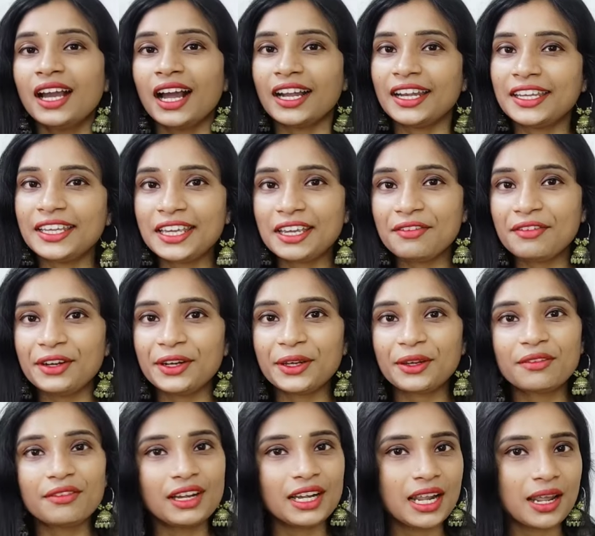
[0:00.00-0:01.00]
అండ్ ఈ
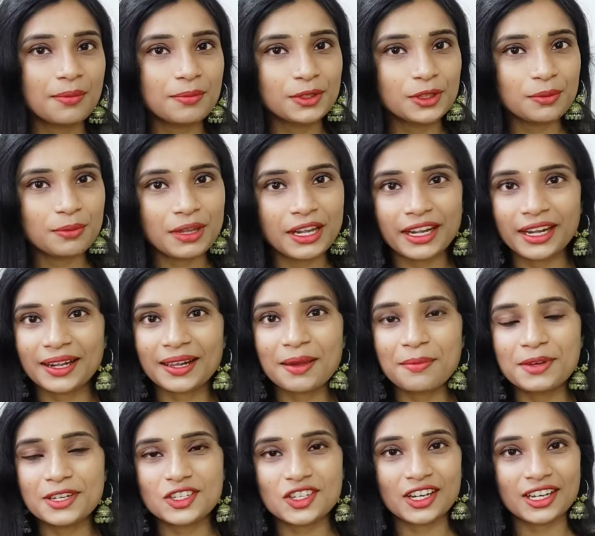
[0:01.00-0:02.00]
వీడియోకి వెళ్ళడానికి ముందు మీరు కనుక
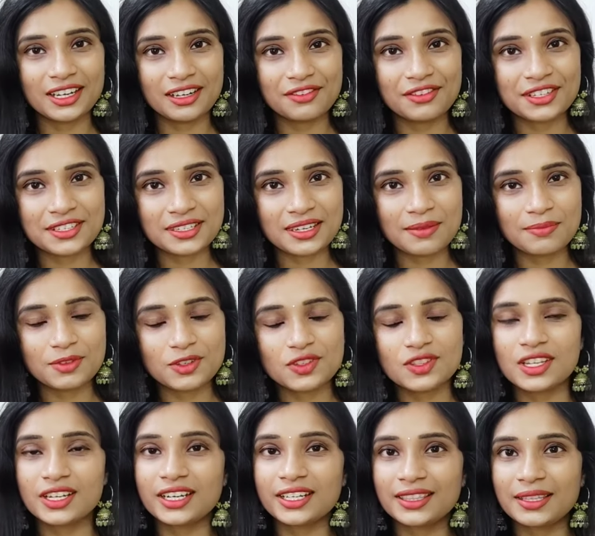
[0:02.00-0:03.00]
మన ఛానల్ని ఫస్ట్ టైం
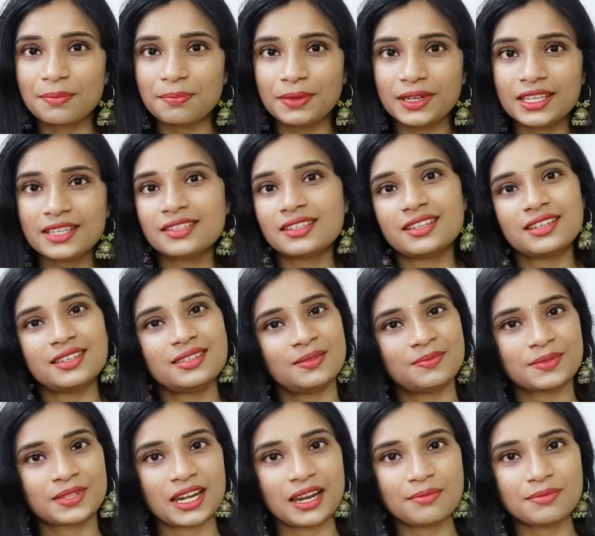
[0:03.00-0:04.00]
చూసినట్టయితే ప్లీజ్ అండి
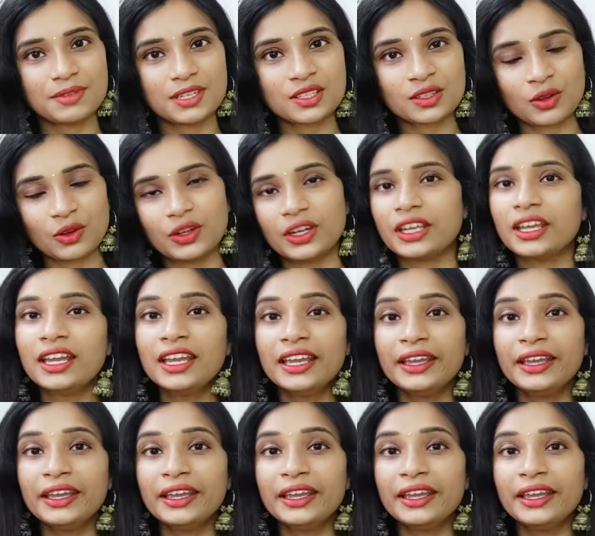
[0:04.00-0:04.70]
సబ్స్క్రైబ్ చేసుకోండి